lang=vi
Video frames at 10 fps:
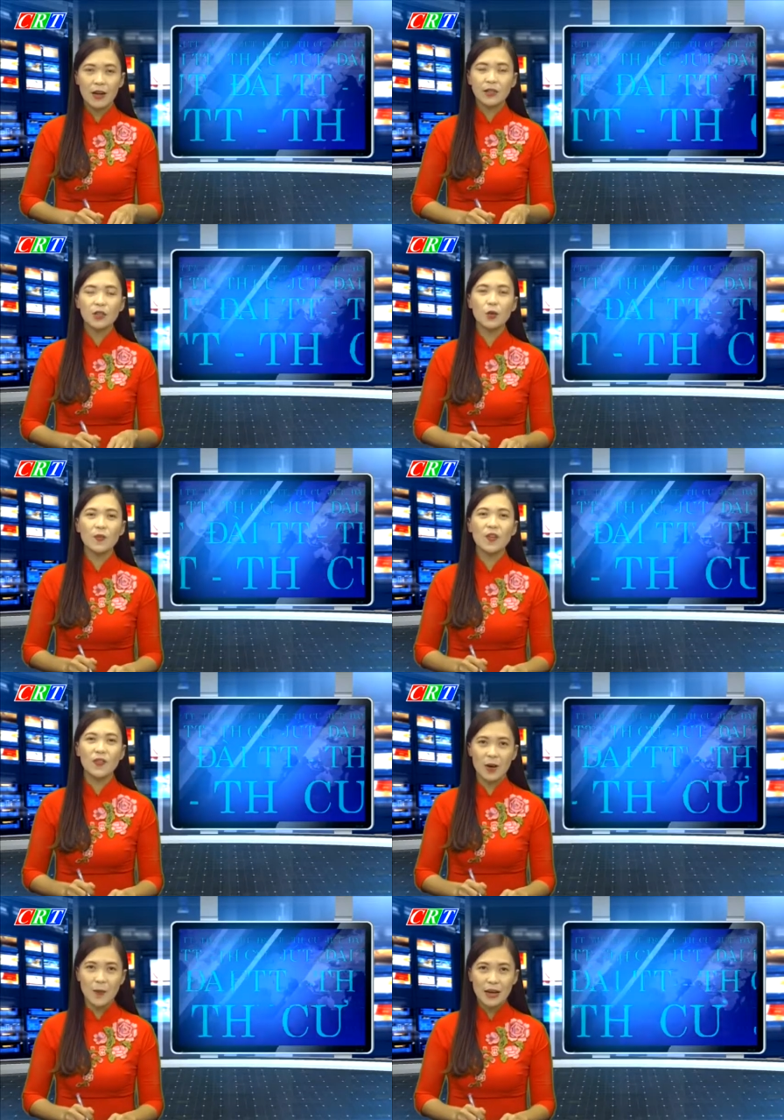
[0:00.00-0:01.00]
Thưa quý vị và
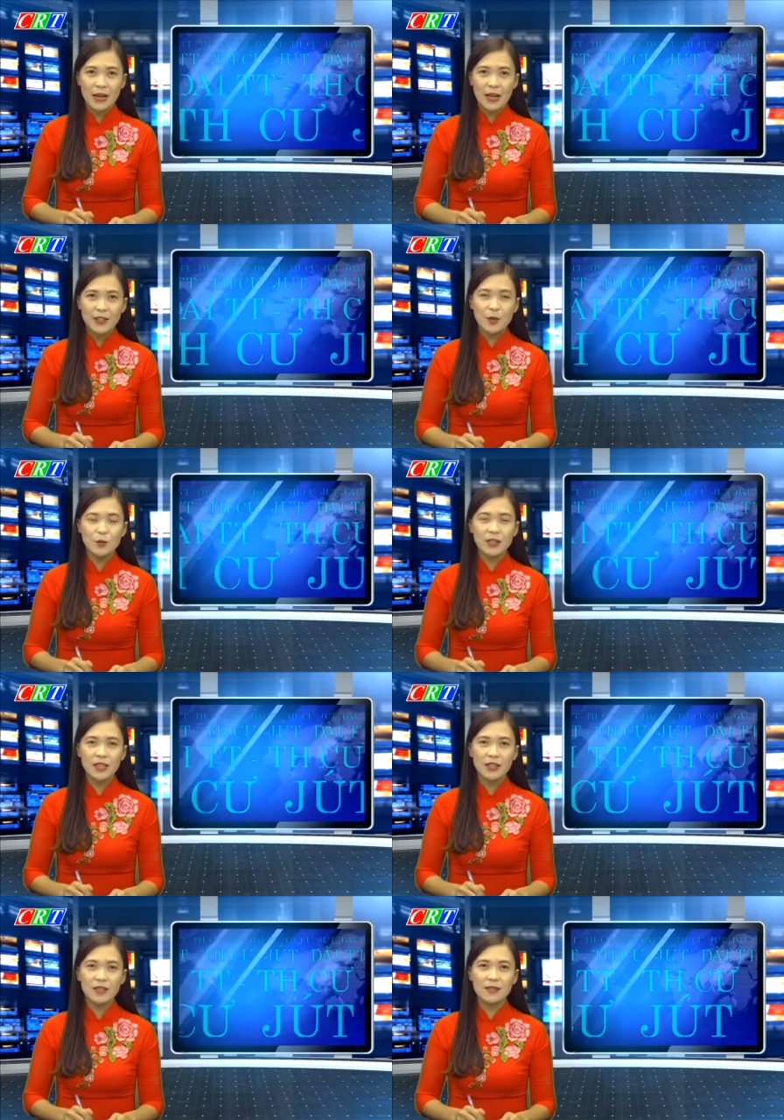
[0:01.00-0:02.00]
các bạn, trong chương
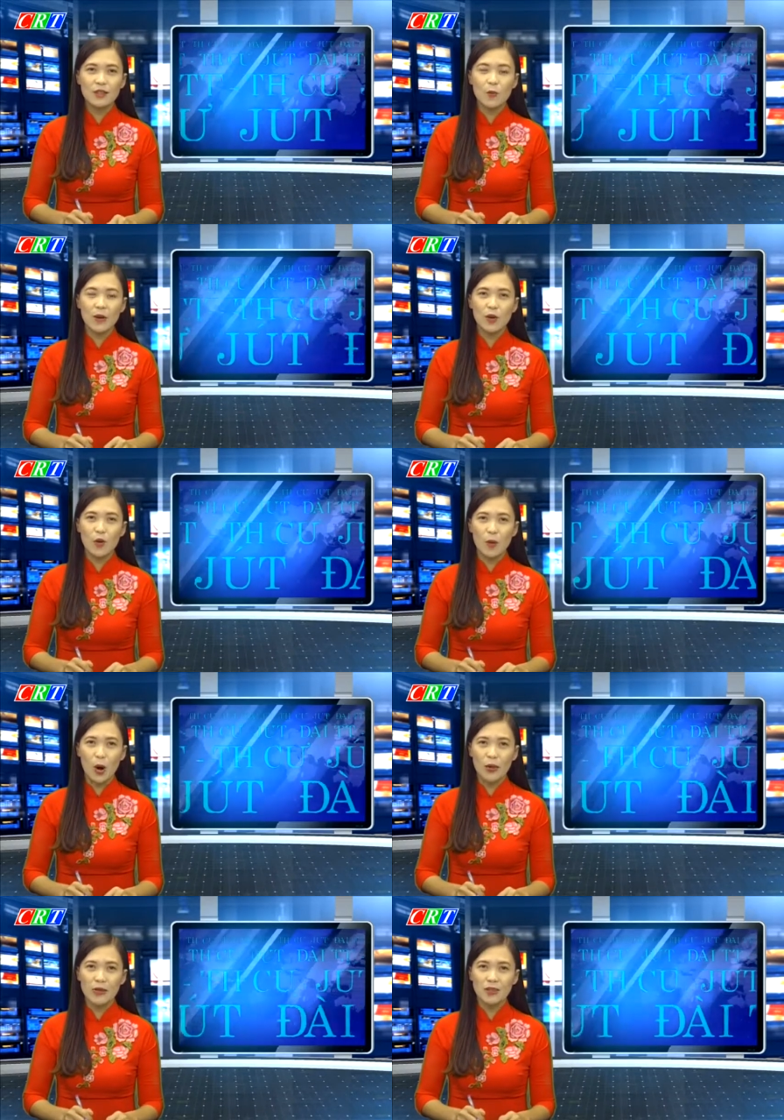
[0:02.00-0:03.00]
trình thời sự hôm nay gồm
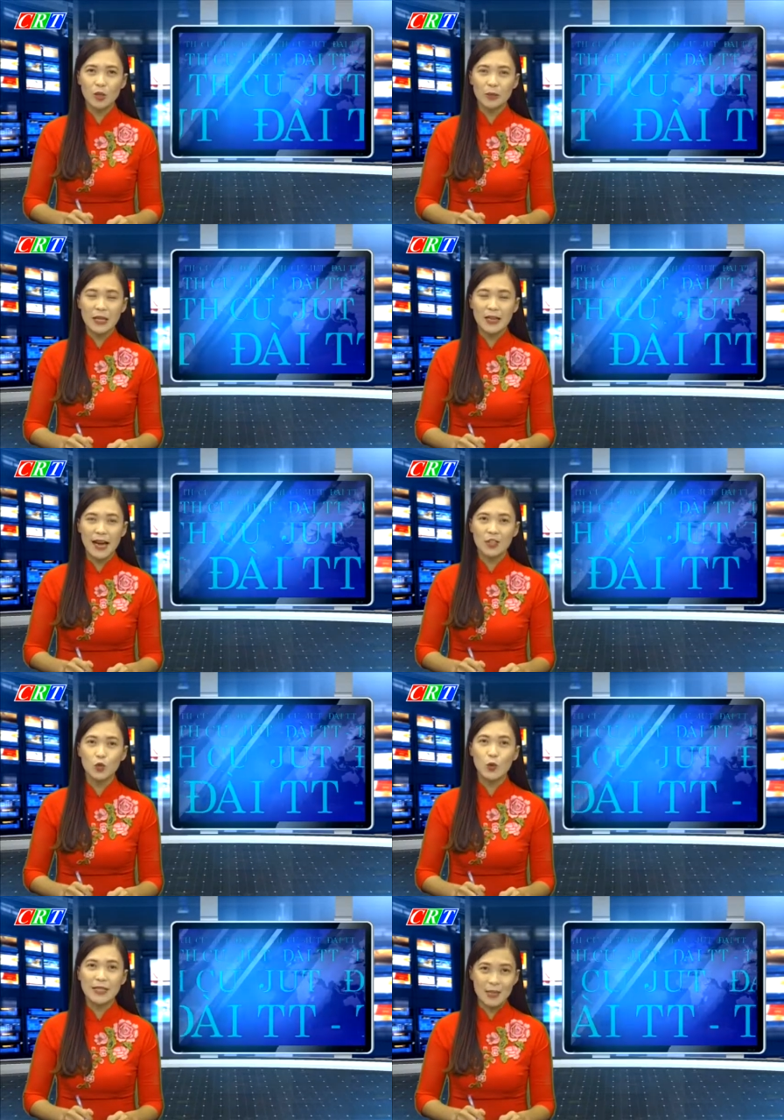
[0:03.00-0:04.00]
có những thông tin đáng
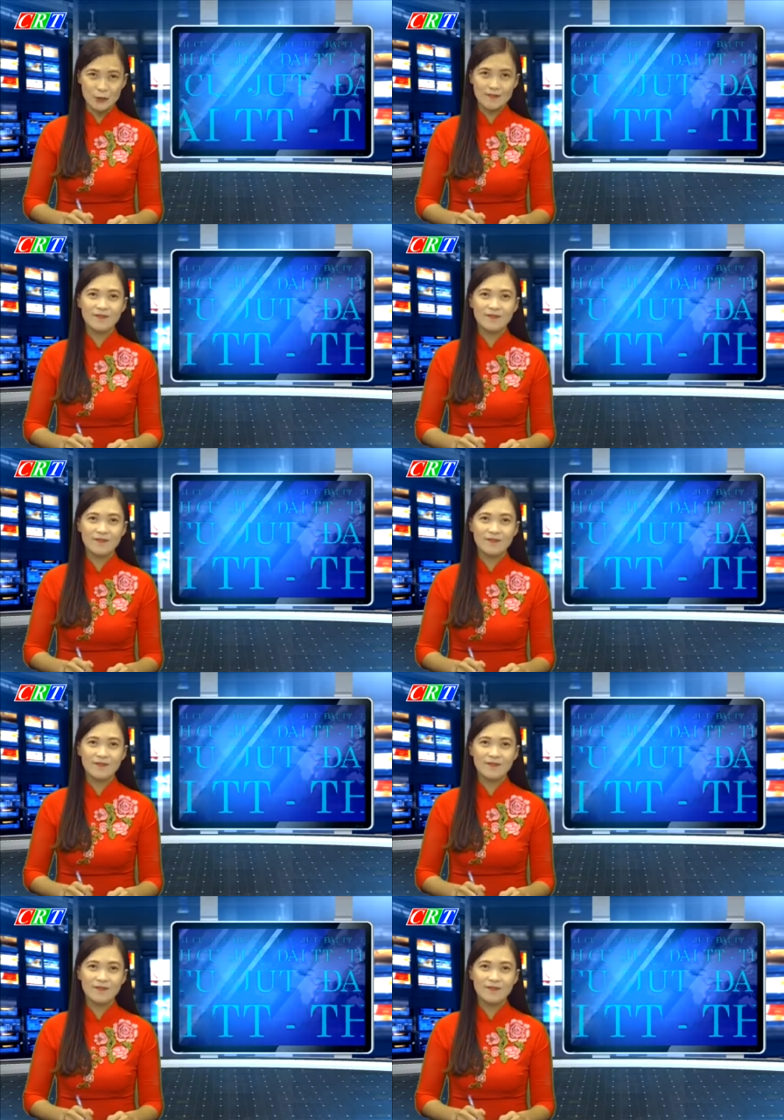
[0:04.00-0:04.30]
chú ý sau.